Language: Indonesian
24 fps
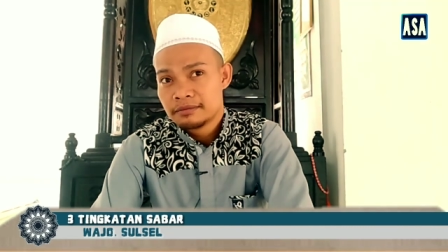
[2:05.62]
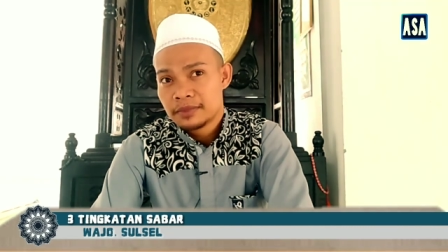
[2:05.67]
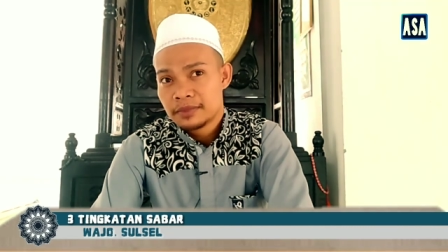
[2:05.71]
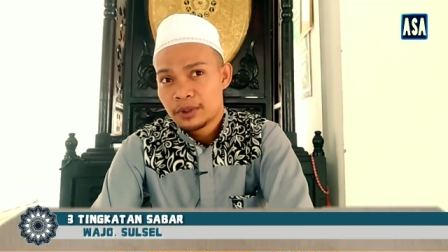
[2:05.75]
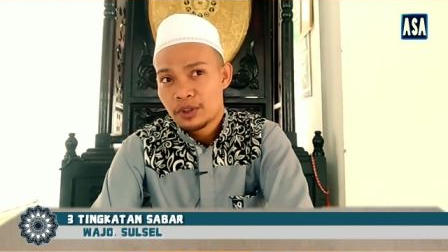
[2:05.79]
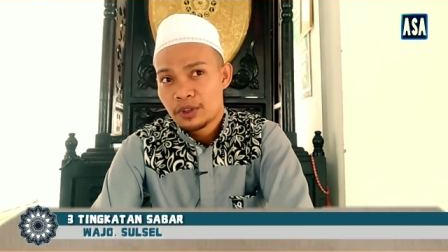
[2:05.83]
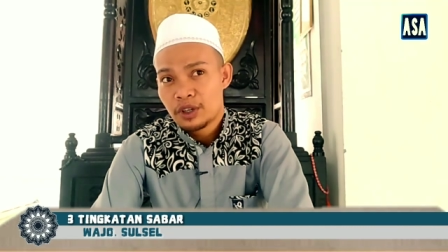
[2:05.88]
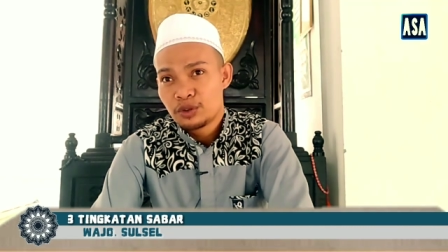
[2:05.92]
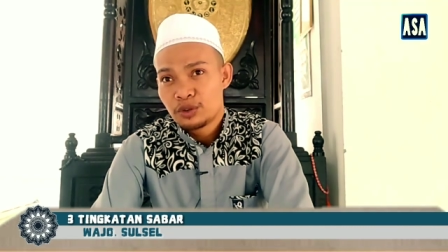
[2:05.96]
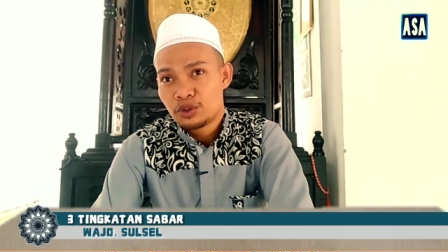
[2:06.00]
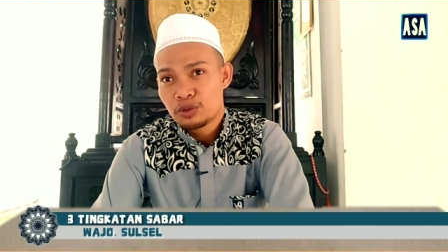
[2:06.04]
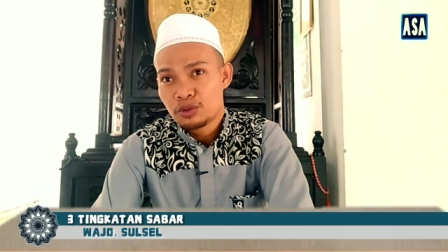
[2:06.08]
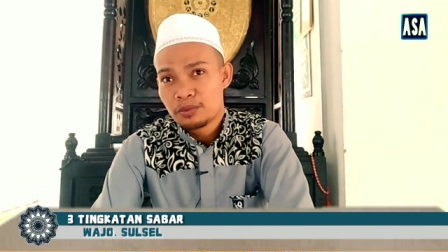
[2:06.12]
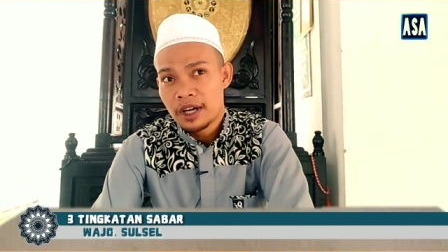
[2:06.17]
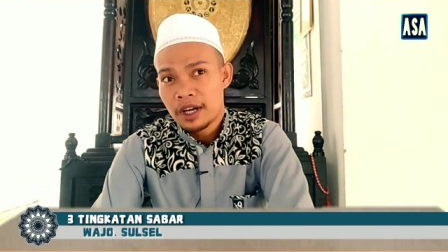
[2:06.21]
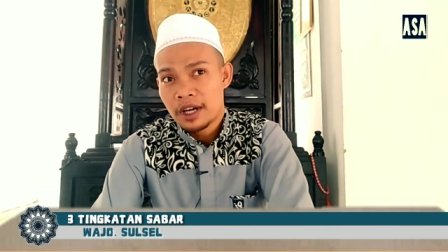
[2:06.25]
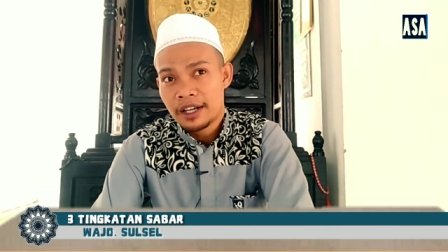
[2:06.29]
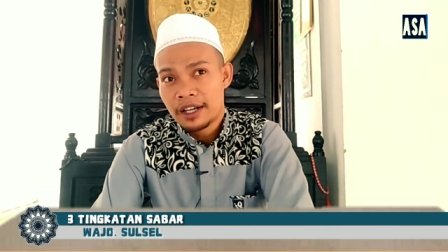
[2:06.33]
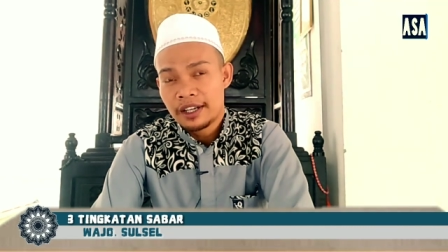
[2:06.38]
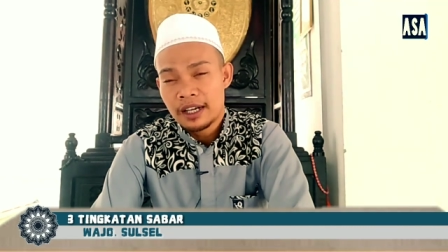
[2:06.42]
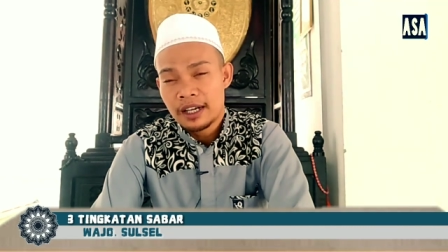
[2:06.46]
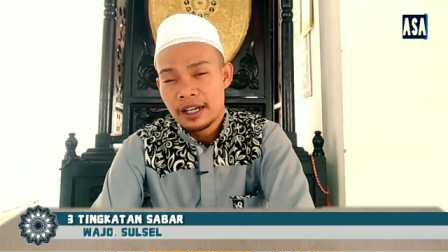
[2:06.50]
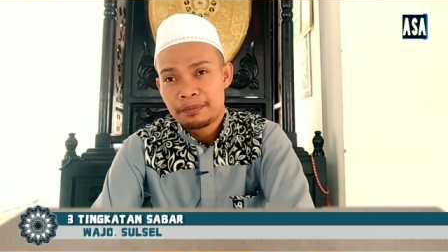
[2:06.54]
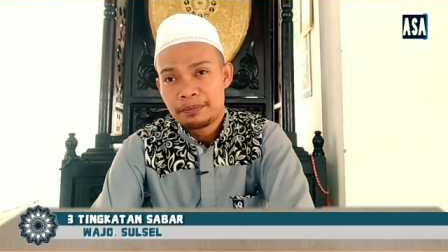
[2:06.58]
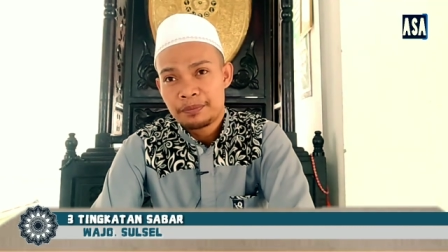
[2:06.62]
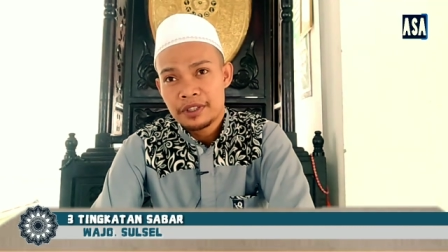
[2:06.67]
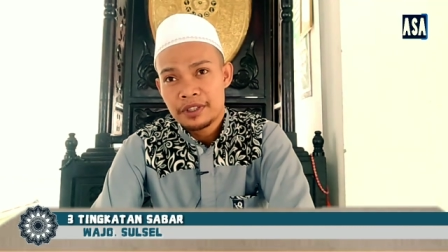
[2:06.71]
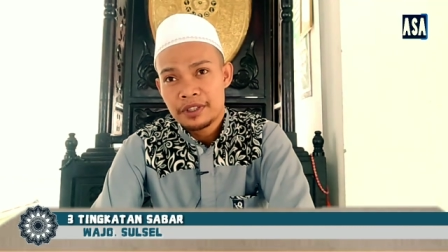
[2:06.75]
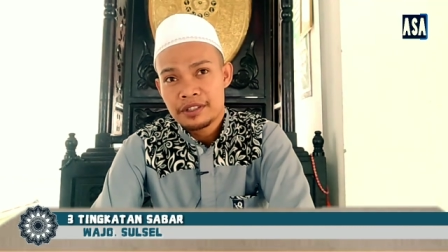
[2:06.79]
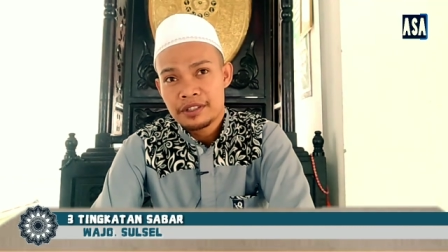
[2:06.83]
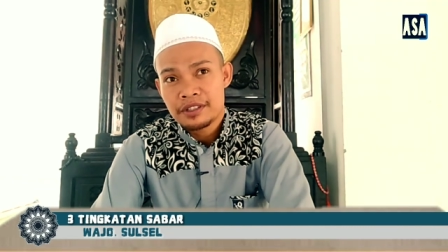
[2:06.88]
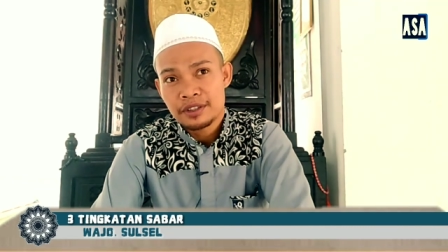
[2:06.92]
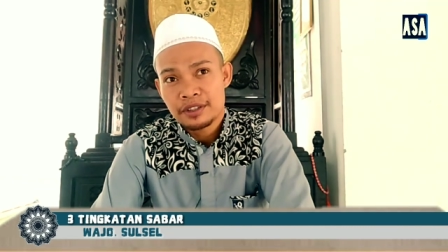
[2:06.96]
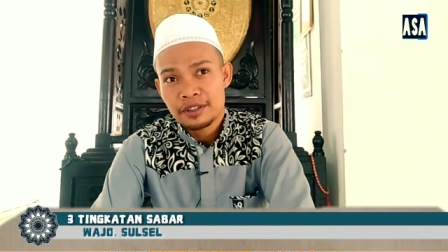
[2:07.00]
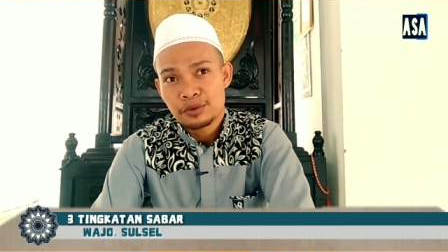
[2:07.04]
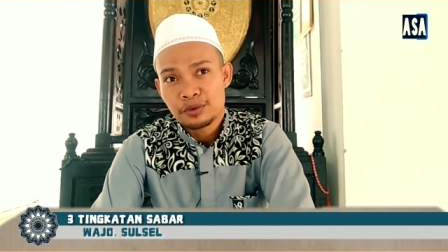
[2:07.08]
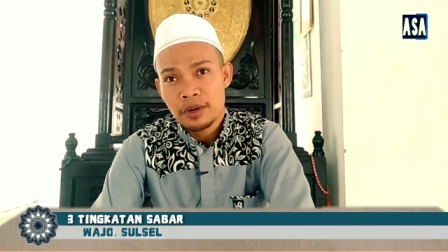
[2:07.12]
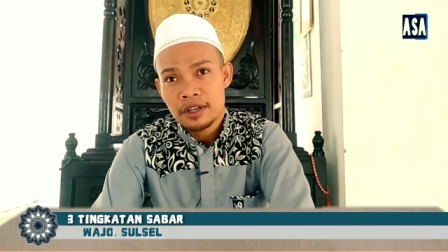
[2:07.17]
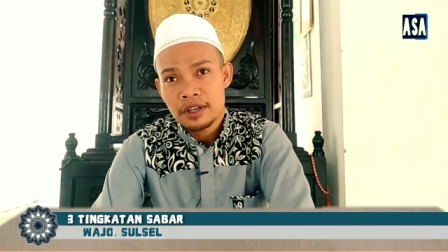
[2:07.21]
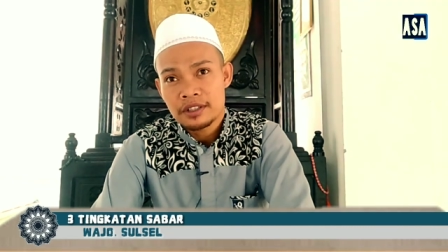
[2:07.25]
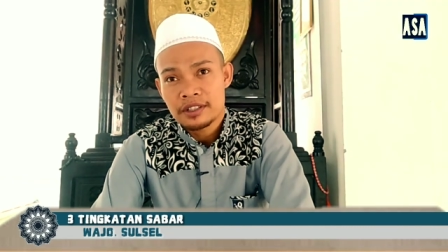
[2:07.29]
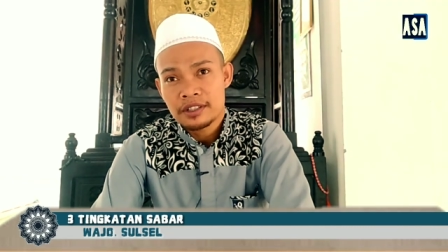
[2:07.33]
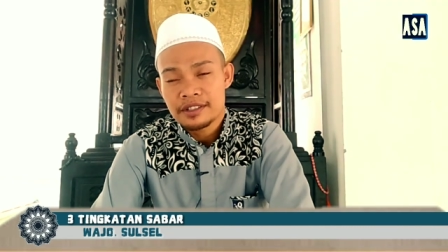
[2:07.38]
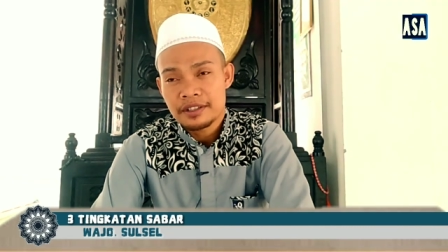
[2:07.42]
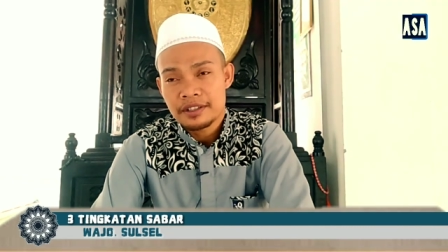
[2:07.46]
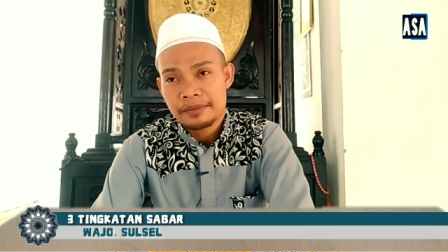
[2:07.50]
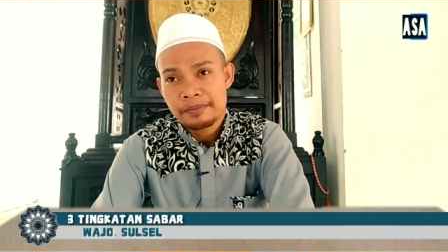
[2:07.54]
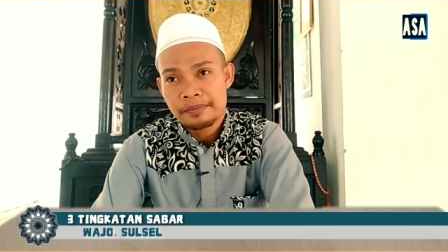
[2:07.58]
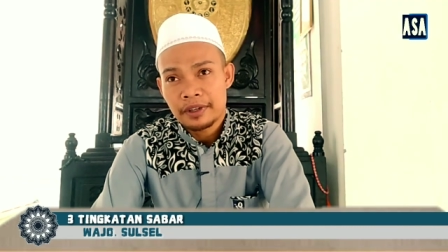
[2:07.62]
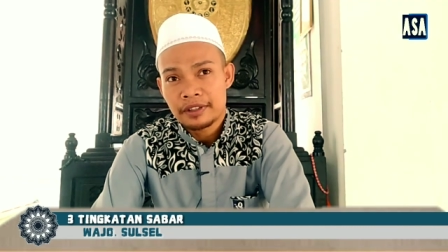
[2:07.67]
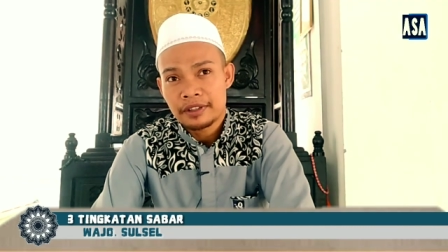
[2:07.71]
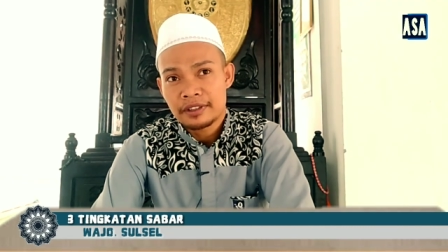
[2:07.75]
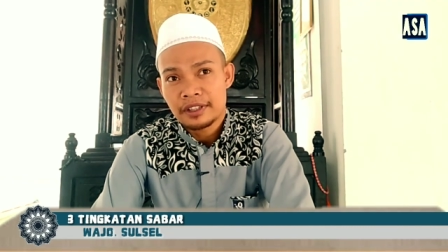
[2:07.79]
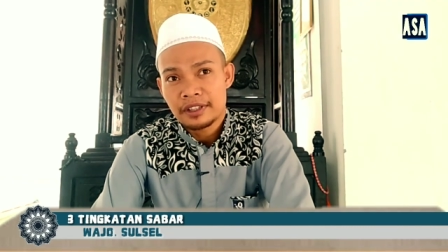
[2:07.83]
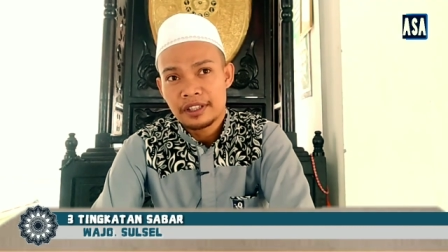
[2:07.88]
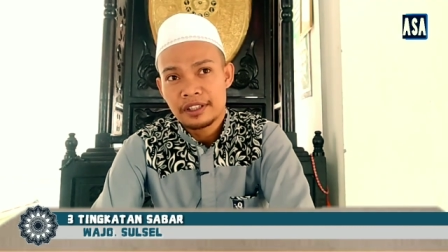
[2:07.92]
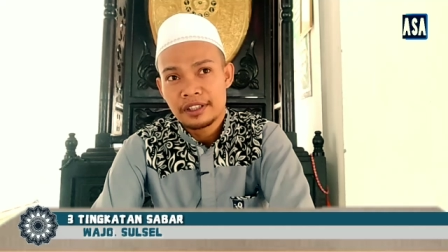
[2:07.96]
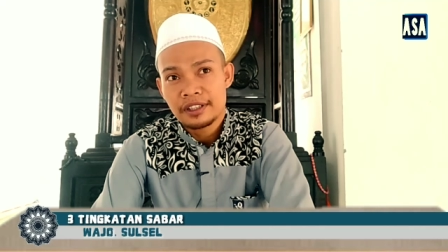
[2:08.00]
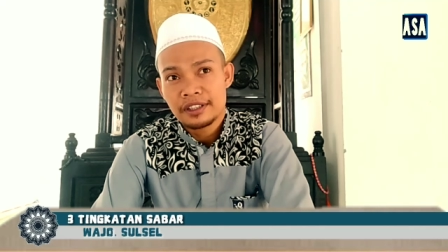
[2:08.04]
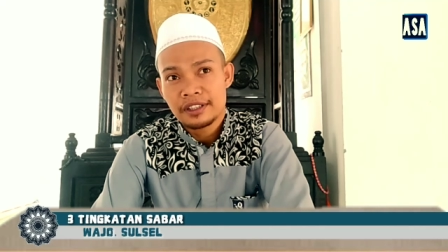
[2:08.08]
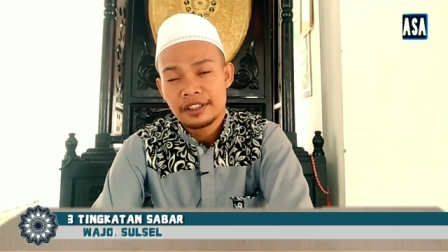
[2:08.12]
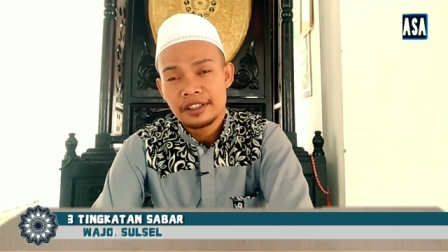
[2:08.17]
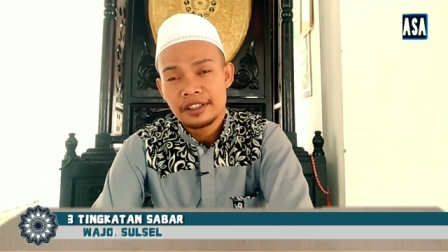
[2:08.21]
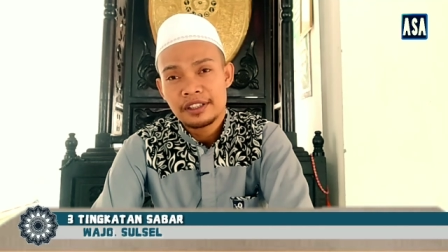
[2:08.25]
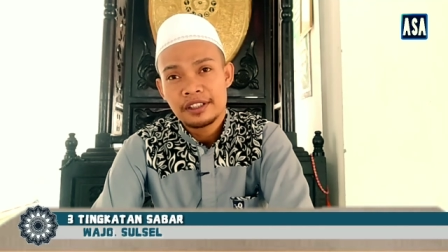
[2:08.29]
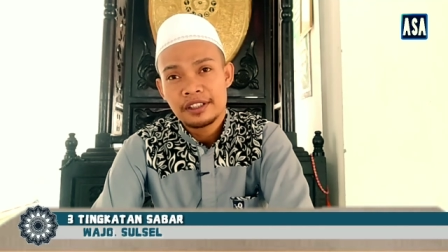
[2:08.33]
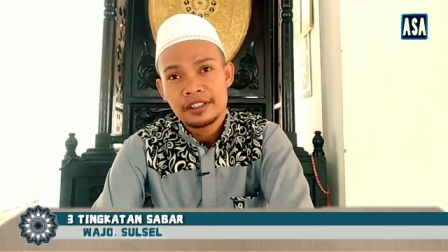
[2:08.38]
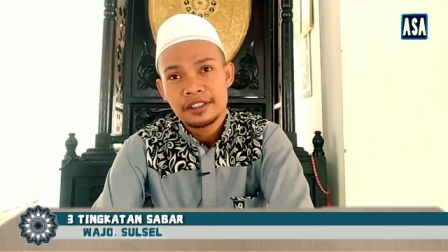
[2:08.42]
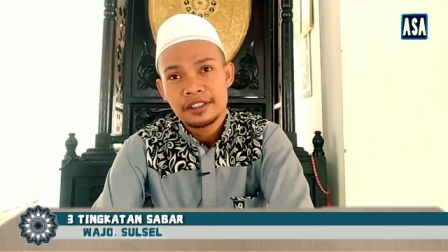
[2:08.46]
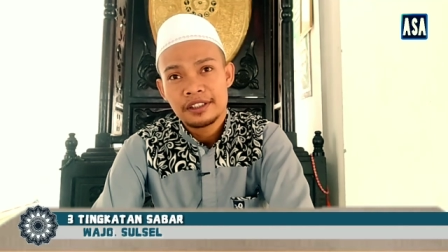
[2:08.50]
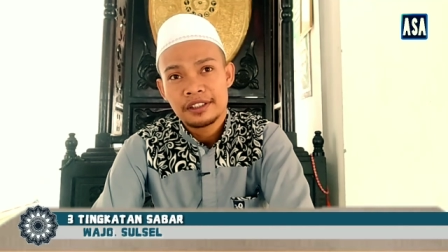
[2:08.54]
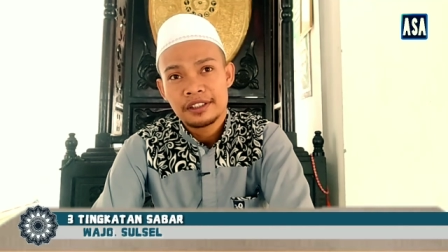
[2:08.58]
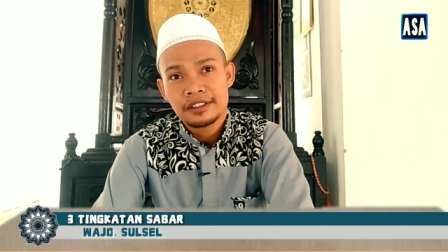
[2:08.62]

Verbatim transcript: bahwa untuk menghadapi situasi seperti ini